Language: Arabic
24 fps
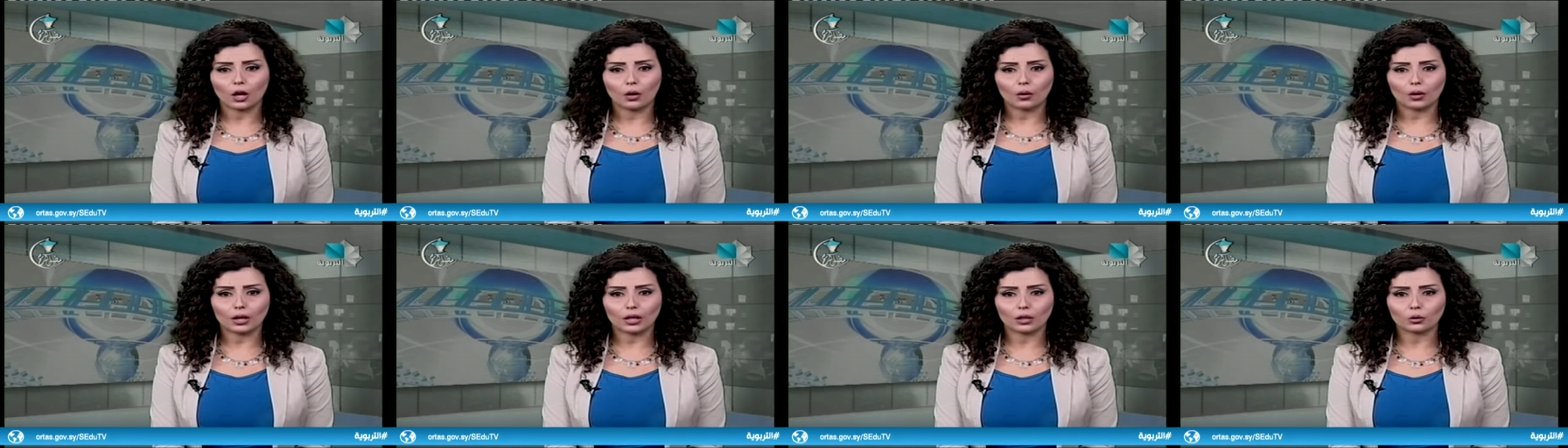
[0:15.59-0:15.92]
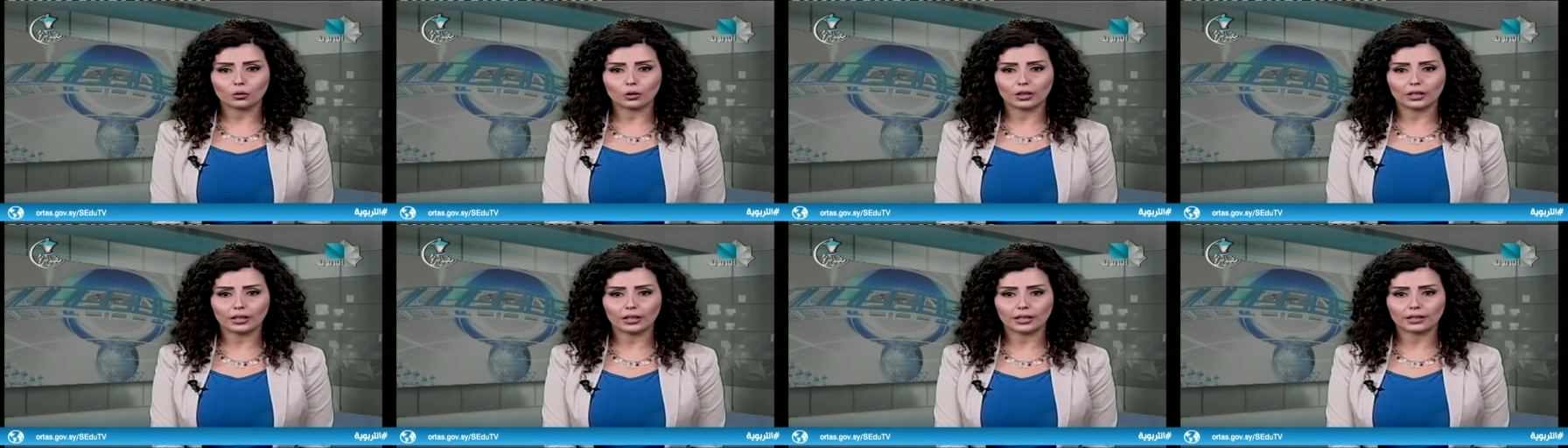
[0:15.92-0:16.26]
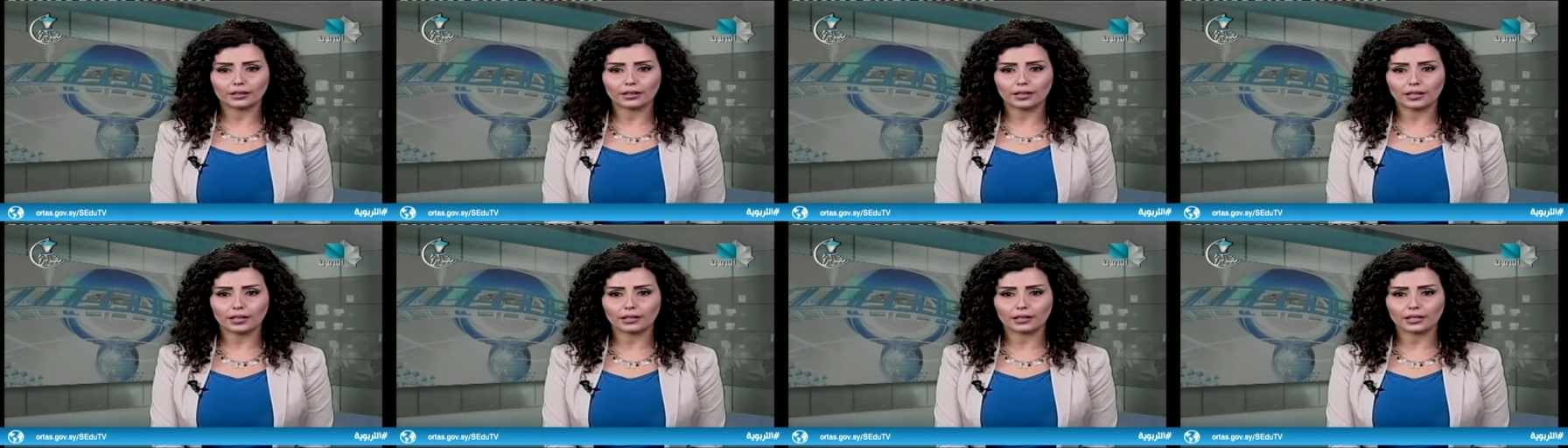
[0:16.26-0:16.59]
وكلية
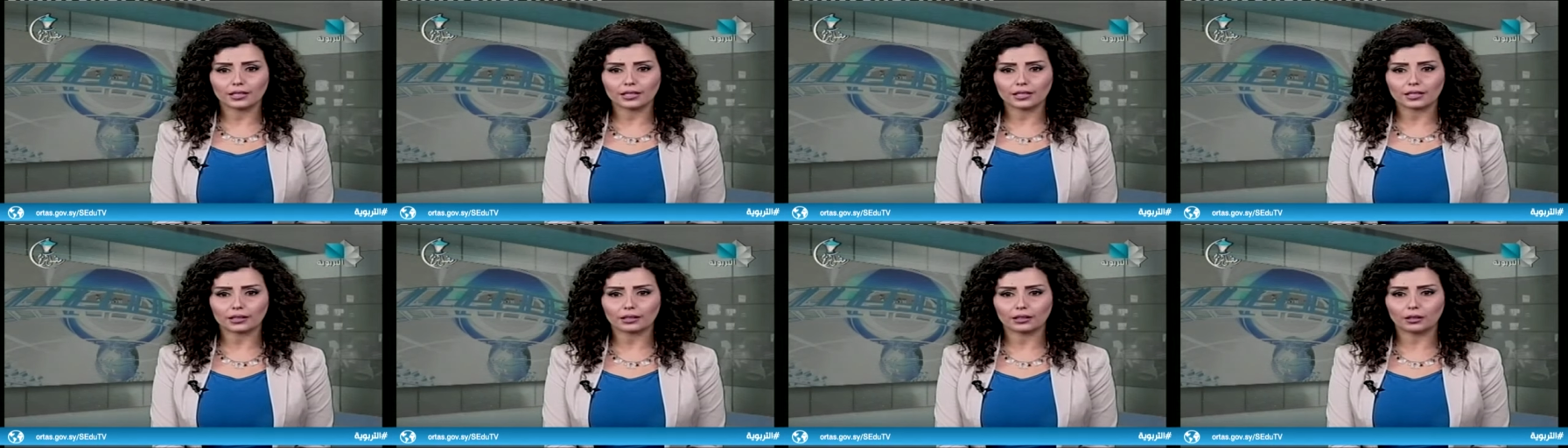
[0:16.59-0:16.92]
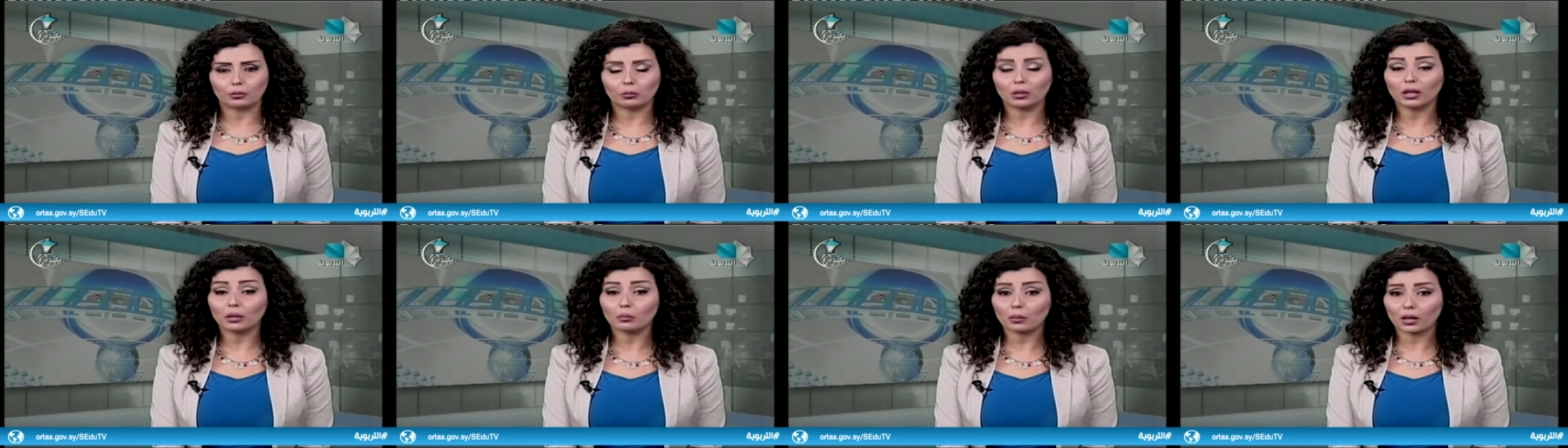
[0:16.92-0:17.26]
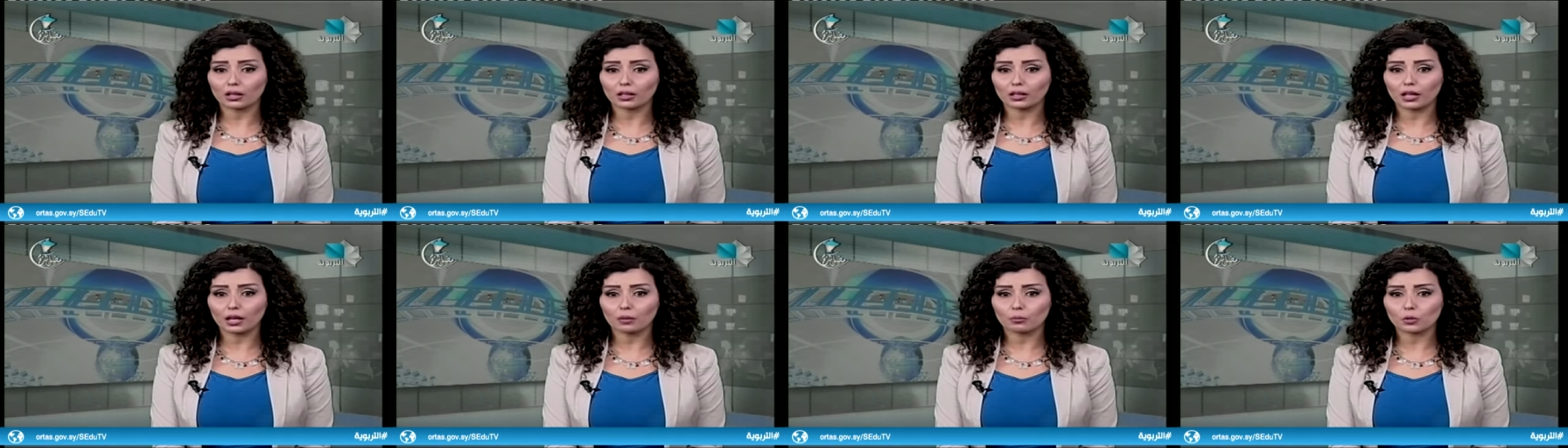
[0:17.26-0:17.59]
الهندسة
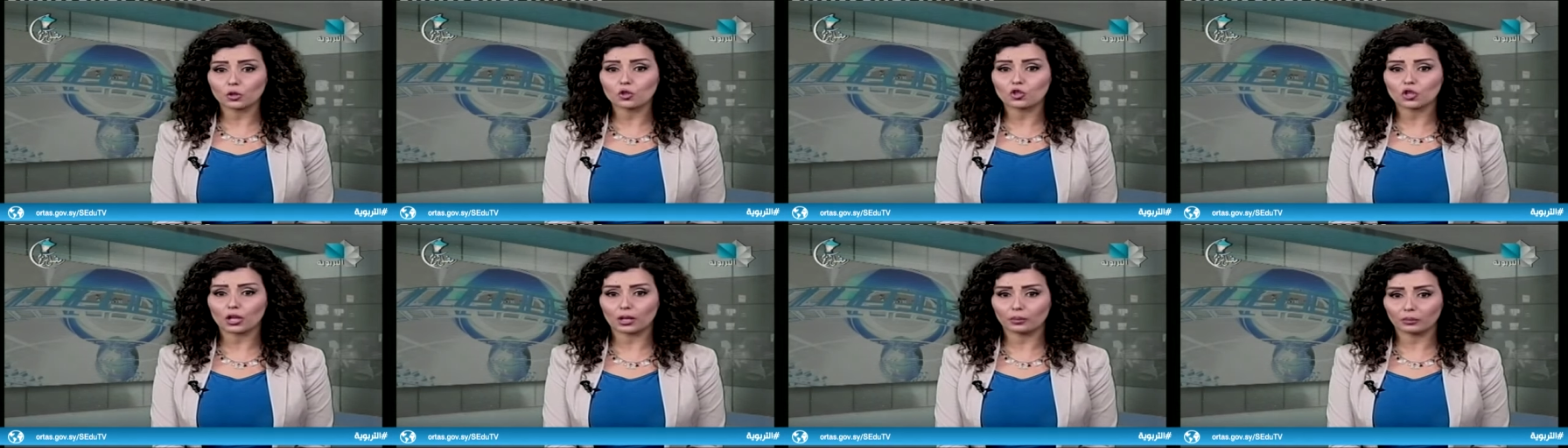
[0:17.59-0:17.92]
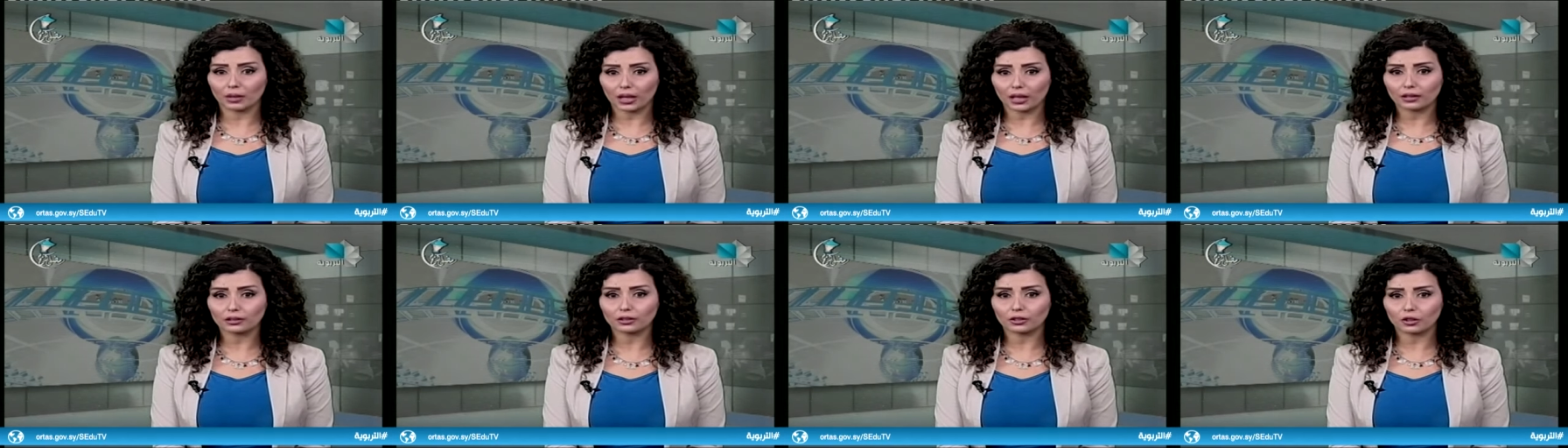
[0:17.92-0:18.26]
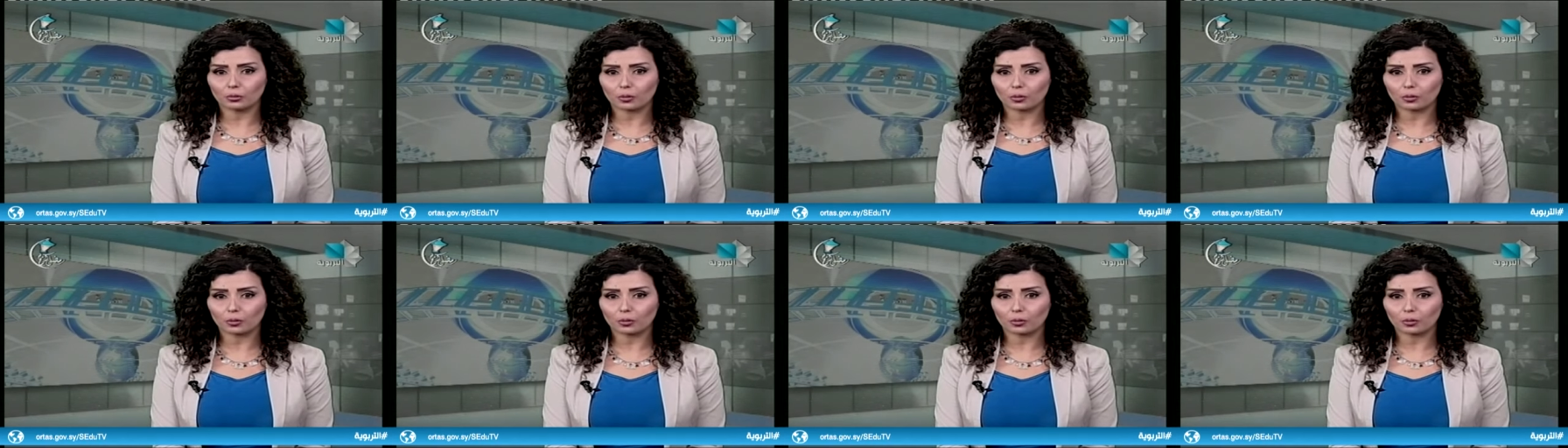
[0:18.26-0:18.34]
المعمارية بجامعة